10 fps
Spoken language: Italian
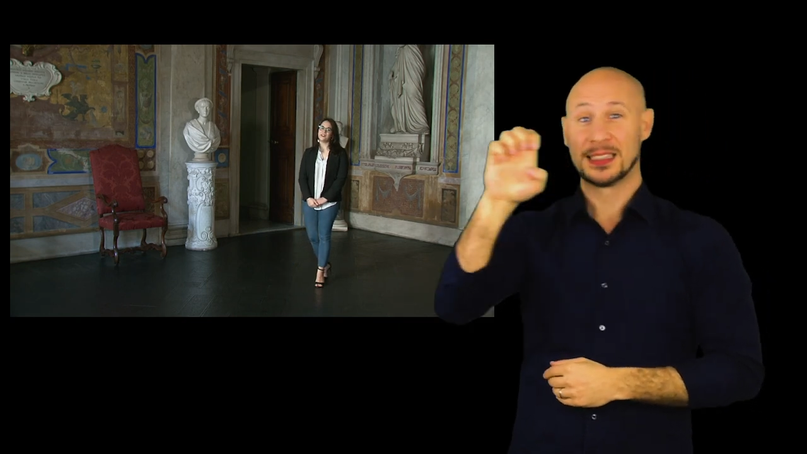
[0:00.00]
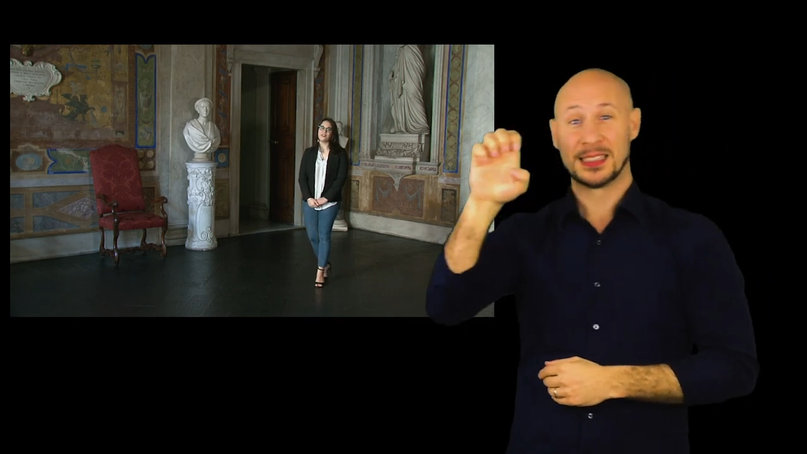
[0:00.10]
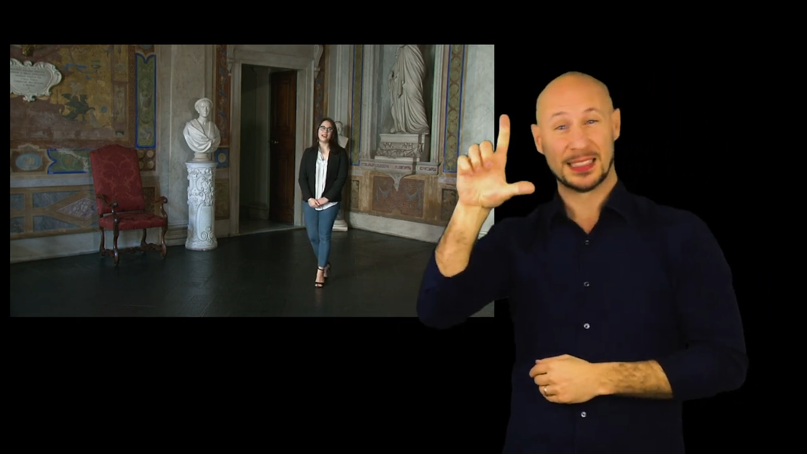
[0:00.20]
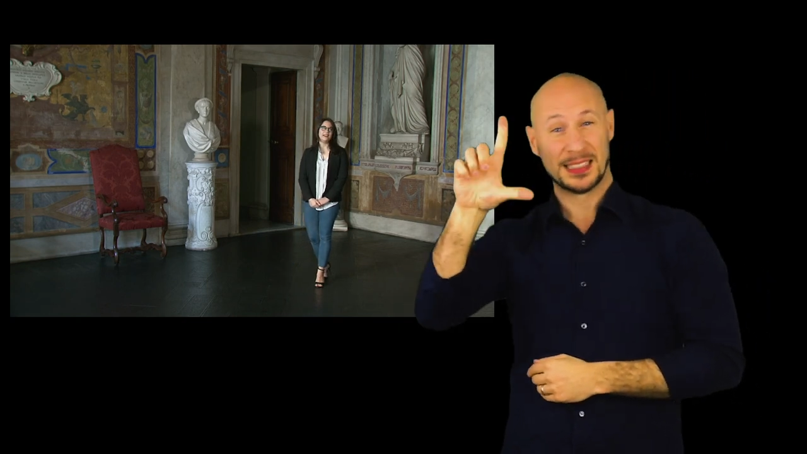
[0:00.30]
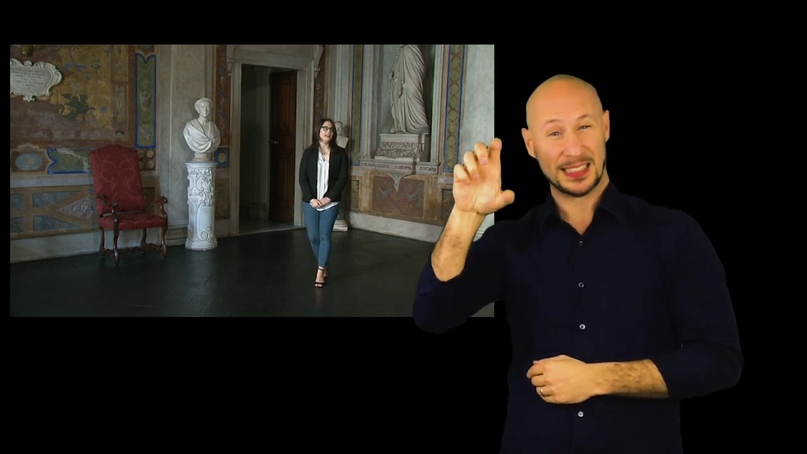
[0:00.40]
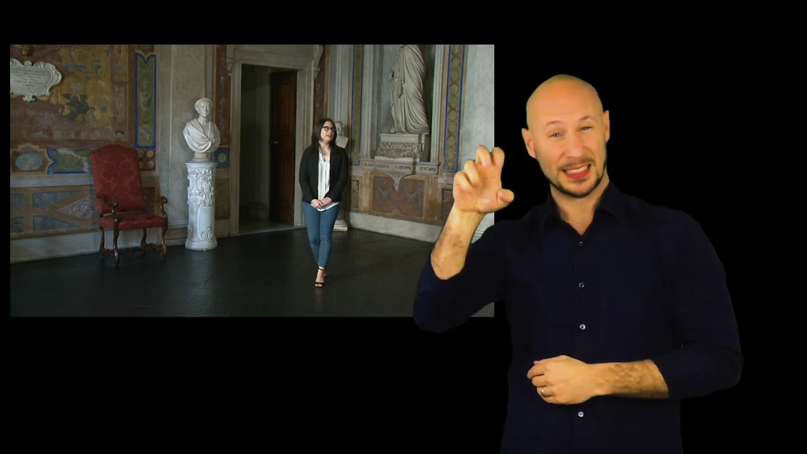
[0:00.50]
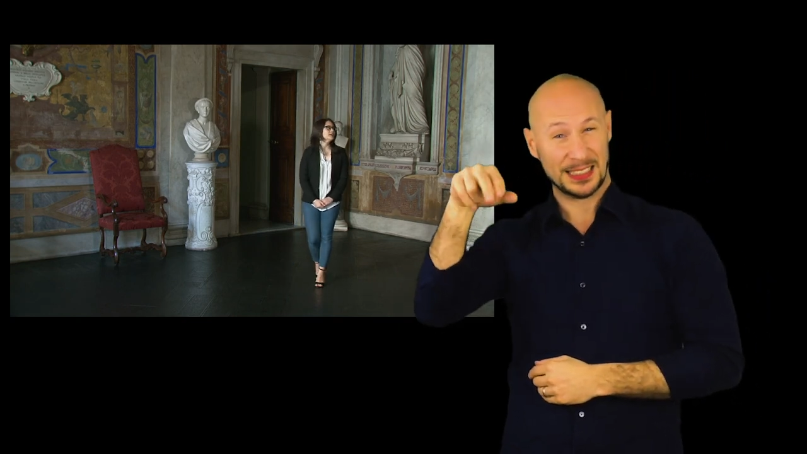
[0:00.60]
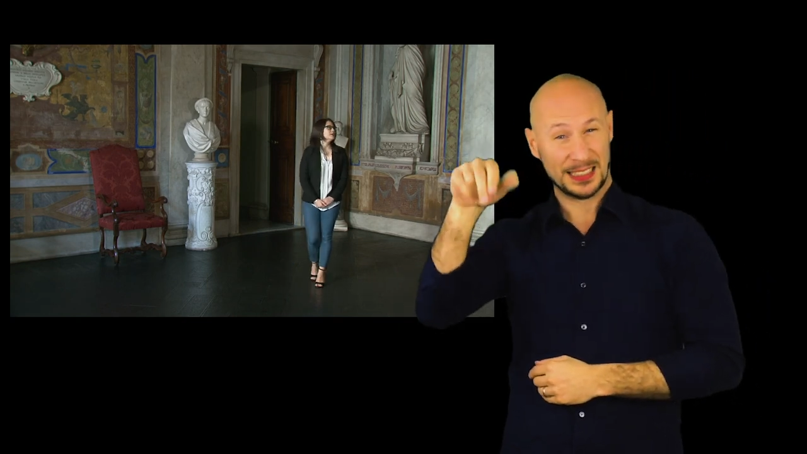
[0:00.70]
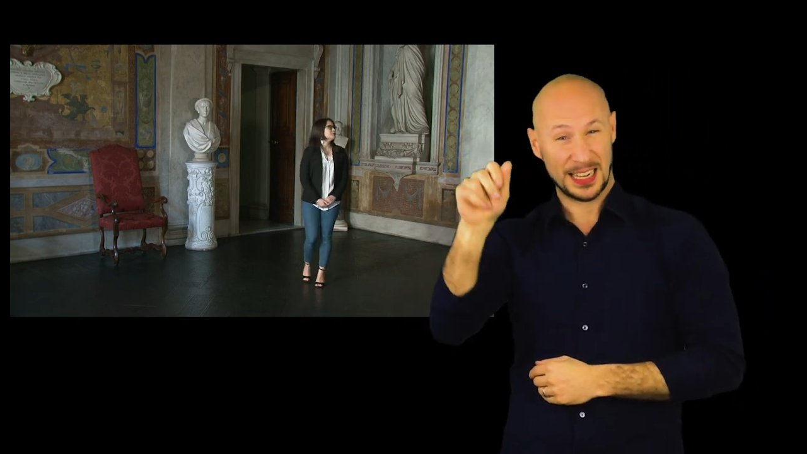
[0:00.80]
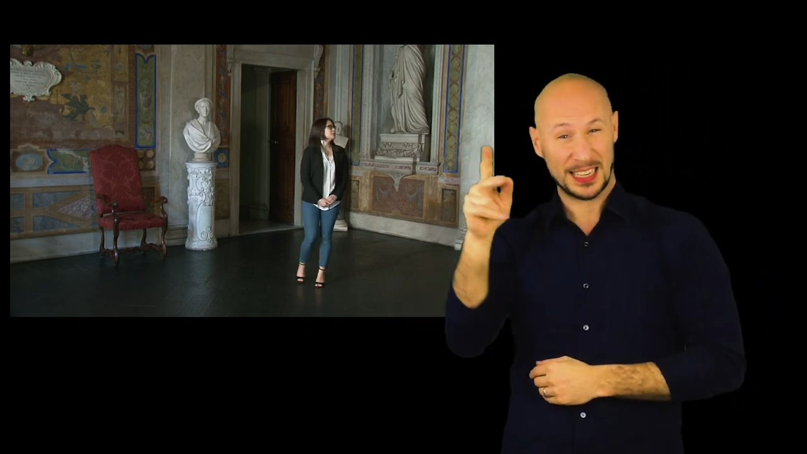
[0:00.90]
Revelli,
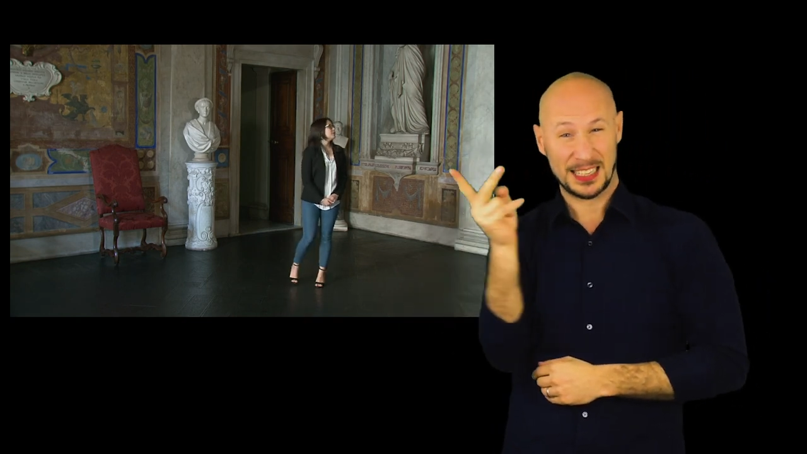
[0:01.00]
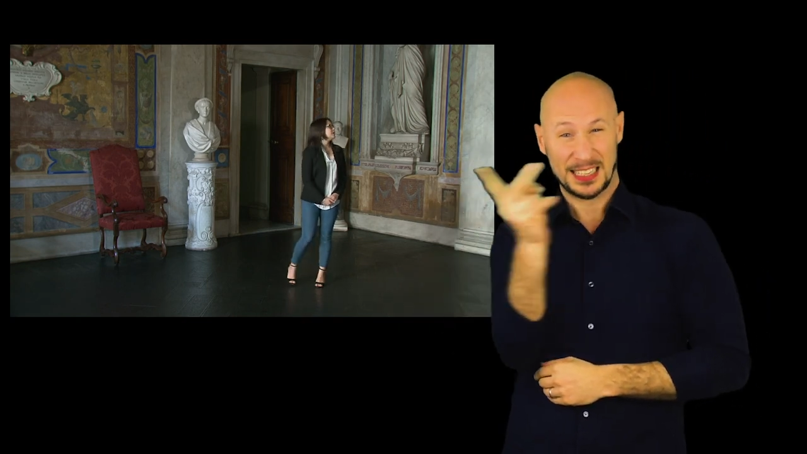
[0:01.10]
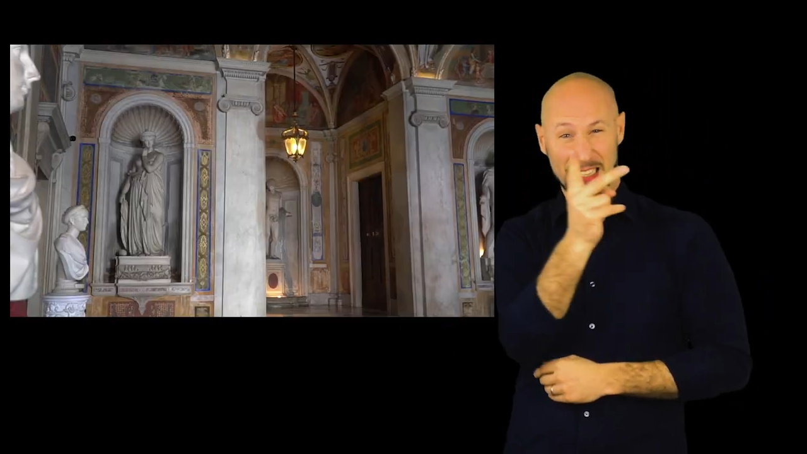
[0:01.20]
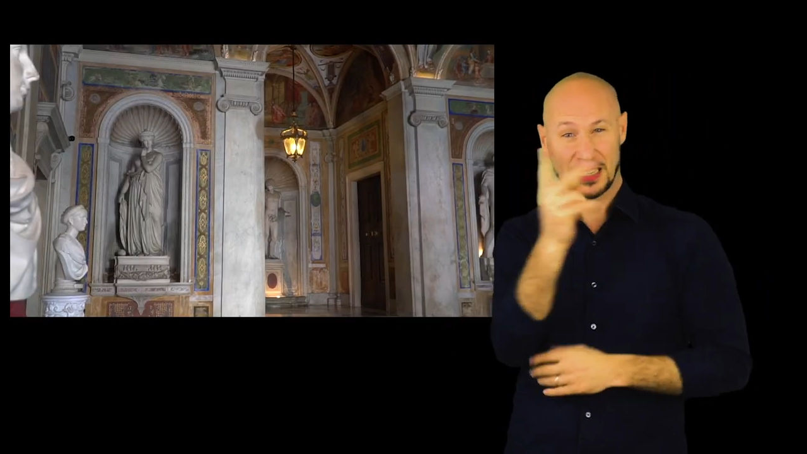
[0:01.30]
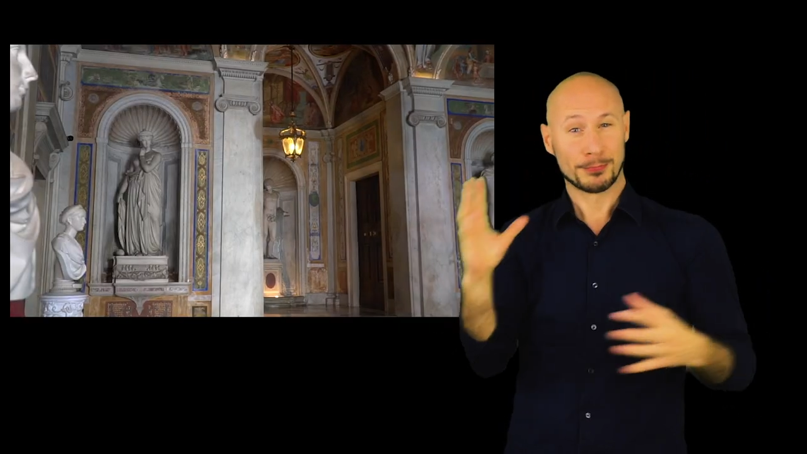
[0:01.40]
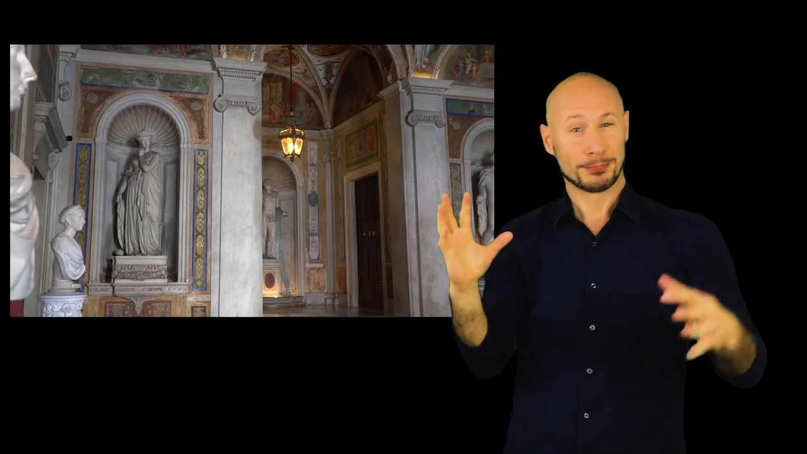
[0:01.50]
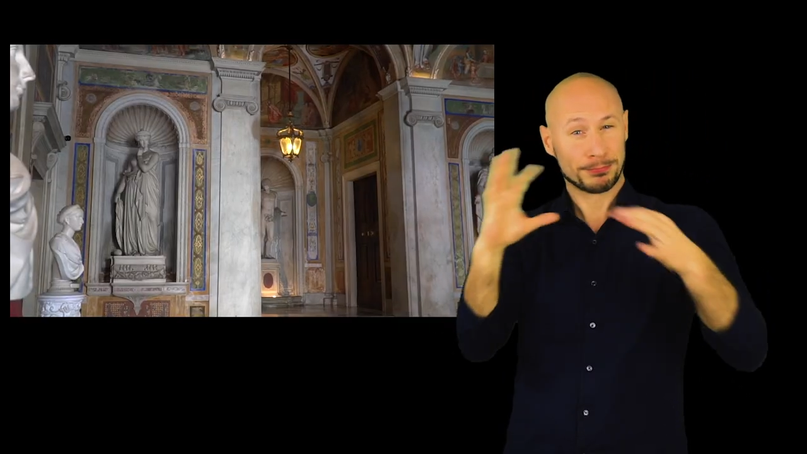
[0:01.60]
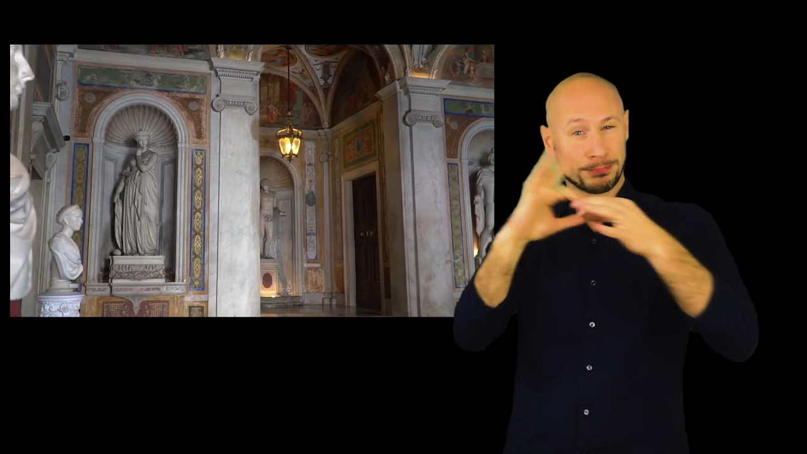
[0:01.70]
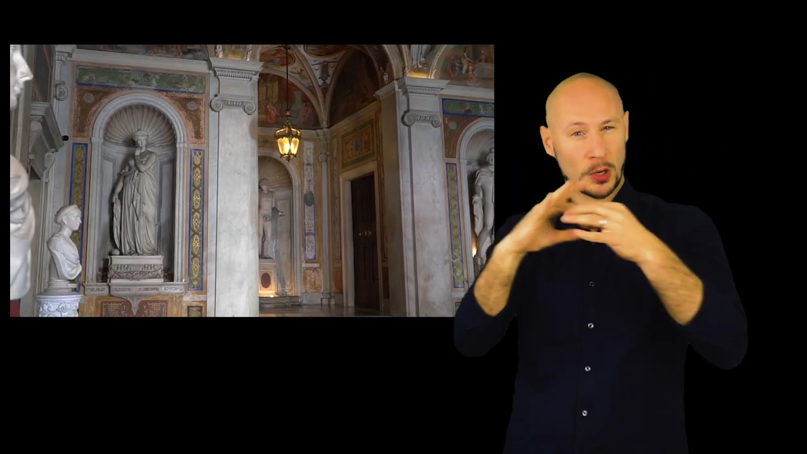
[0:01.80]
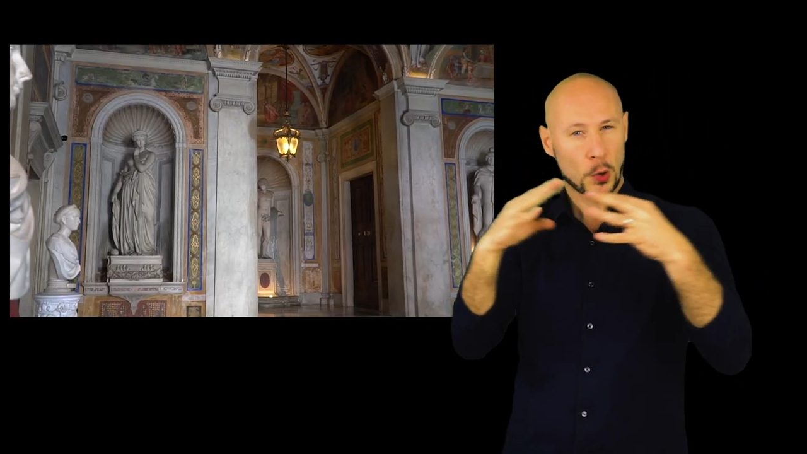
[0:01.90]
sono le
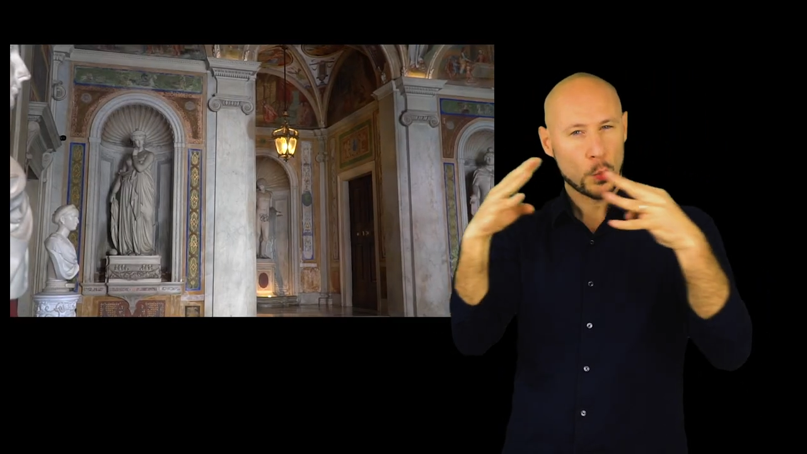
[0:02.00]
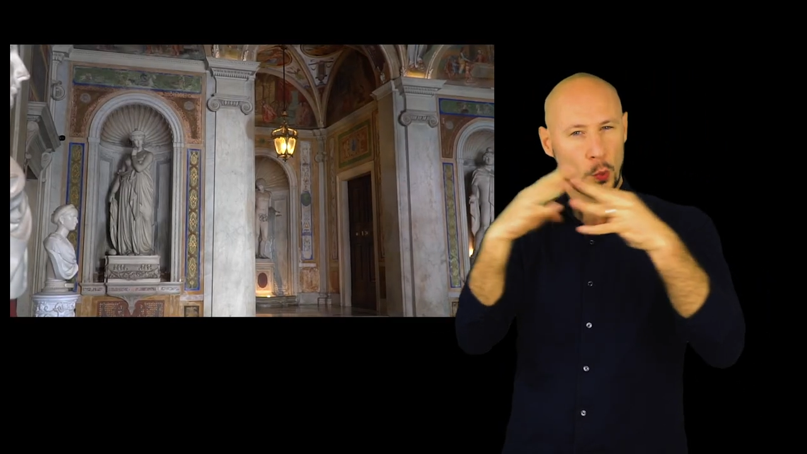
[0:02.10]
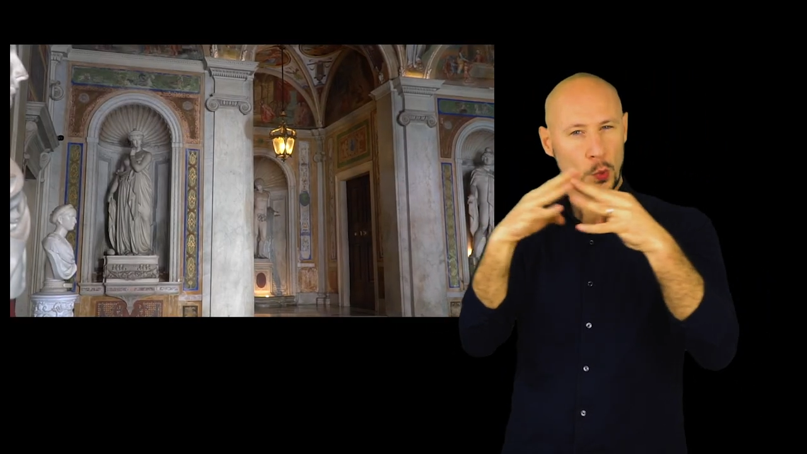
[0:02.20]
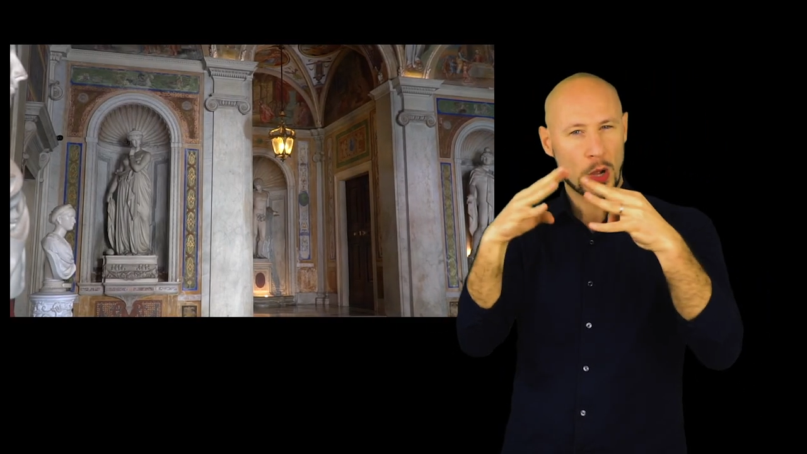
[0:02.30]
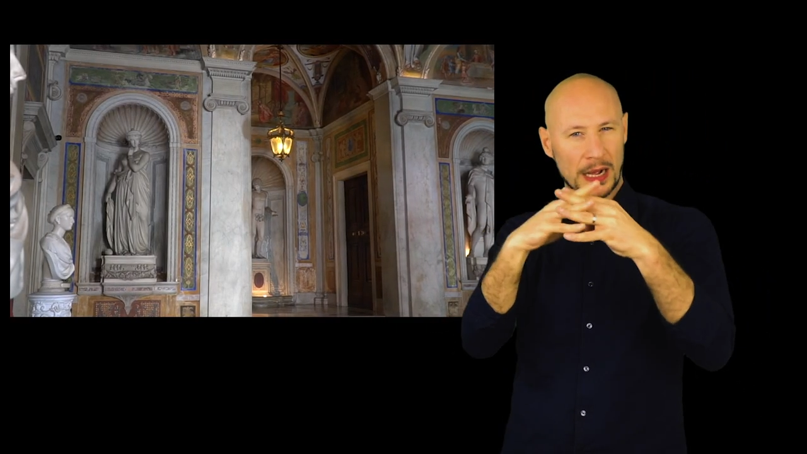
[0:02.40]
stupende statue di